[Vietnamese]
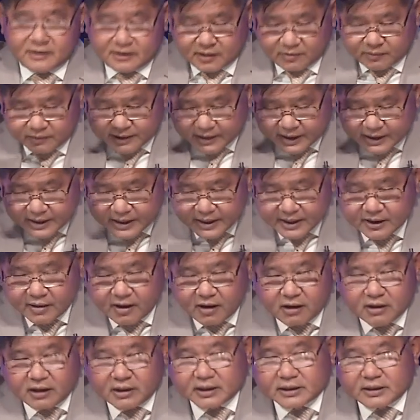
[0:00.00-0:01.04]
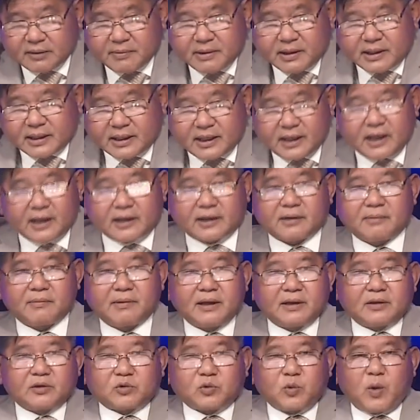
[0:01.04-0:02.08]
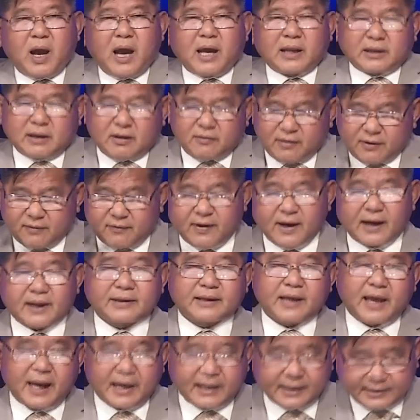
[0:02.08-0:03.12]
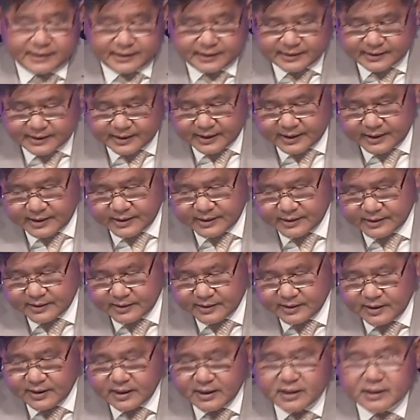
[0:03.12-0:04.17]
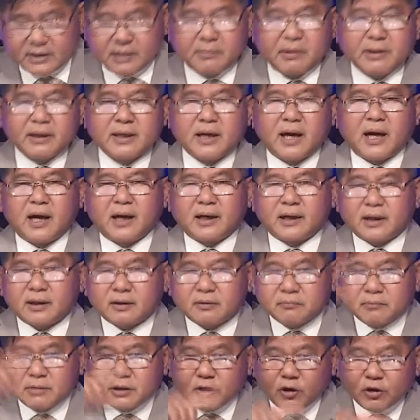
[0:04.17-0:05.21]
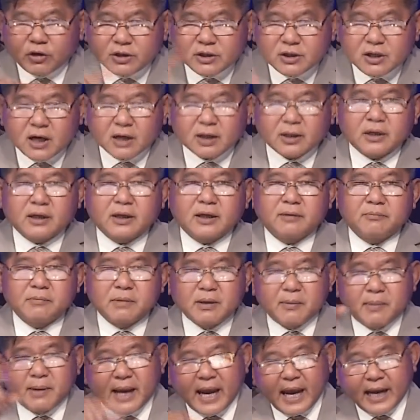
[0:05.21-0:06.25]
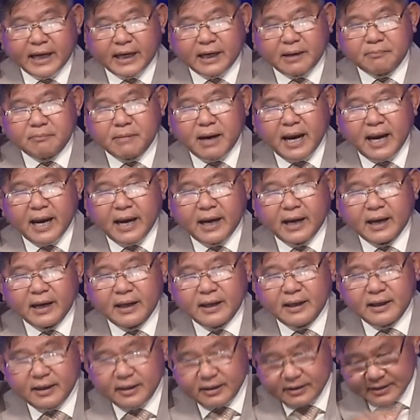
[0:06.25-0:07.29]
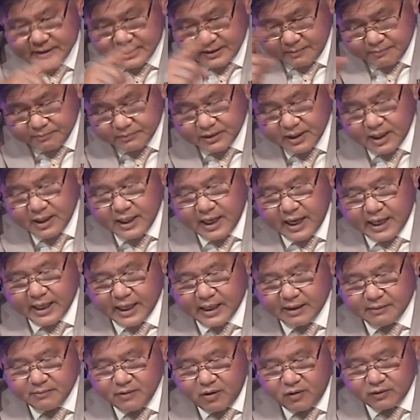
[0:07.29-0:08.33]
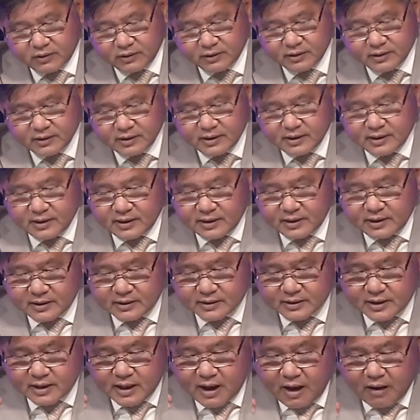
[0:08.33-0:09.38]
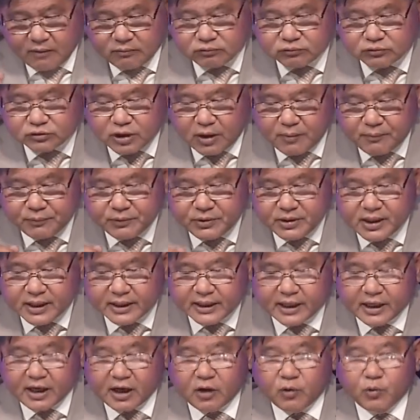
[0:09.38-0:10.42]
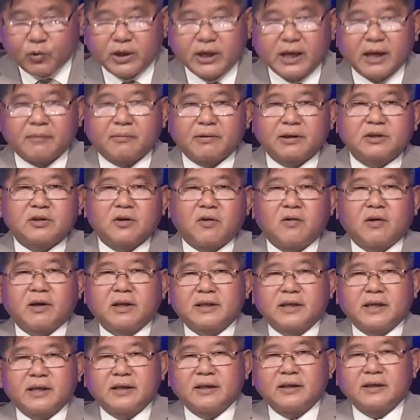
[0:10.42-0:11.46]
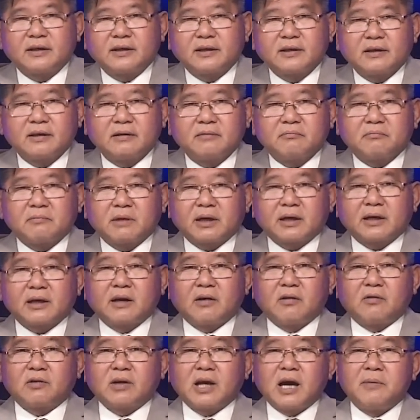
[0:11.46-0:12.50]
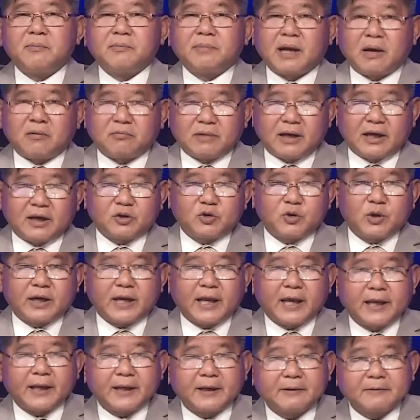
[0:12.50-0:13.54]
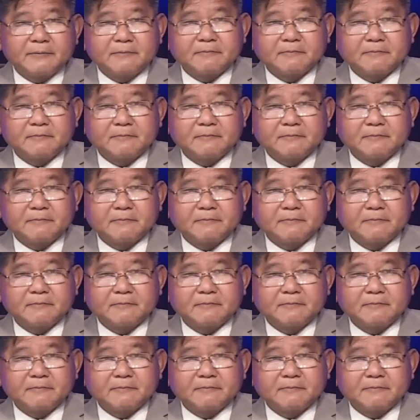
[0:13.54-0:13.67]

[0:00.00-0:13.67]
ông ký cái đó là người ta mới kiện là mới lên tòa chắc phải vài tháng nữa đó. nhưng bây giờ đó mình nói trước đi bây giờ mới 2023 xong tới là 2024 thì ông Trump đưa này nó nguy hiểm cái chỗ là gì bắt đầu nó hâm nóng lại cái chuyện này